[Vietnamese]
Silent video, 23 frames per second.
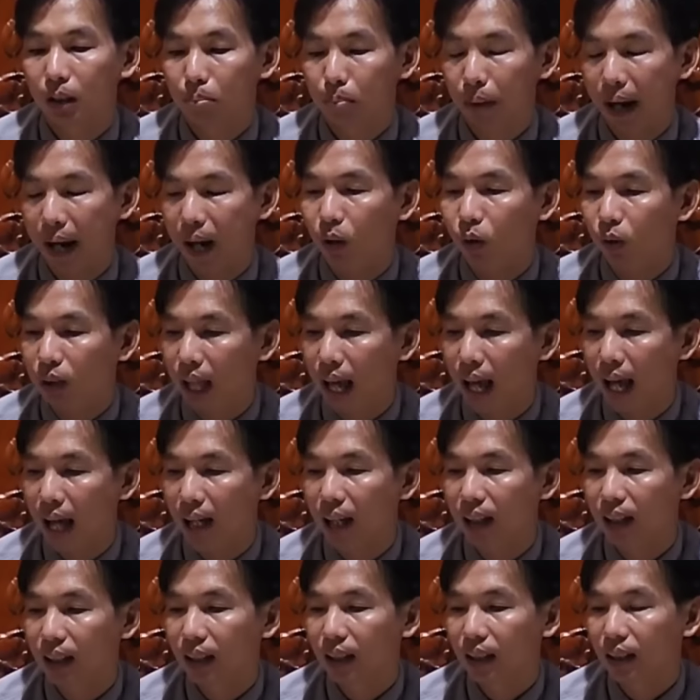mẹ của
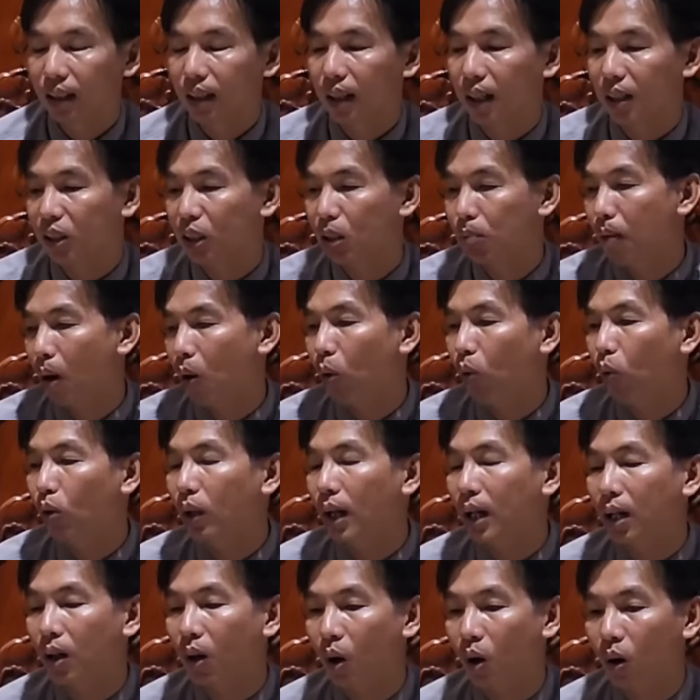ta tức là siêu mẫu
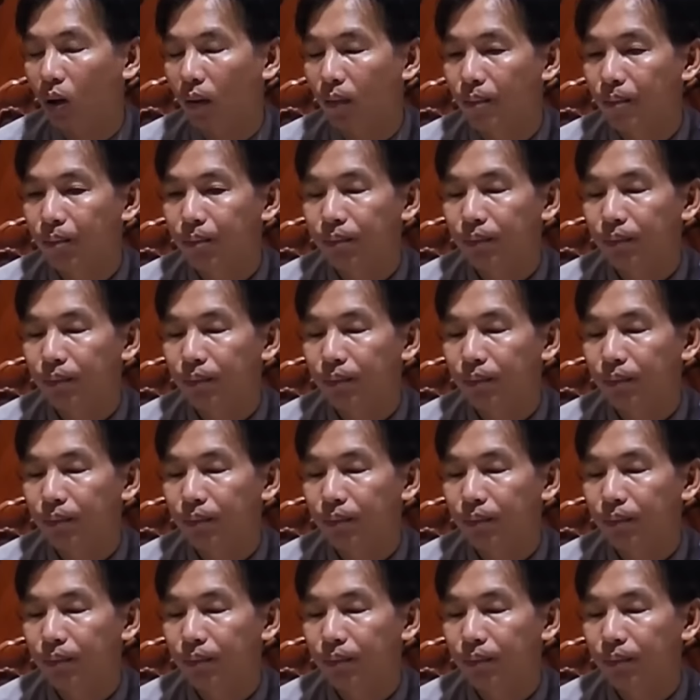của các con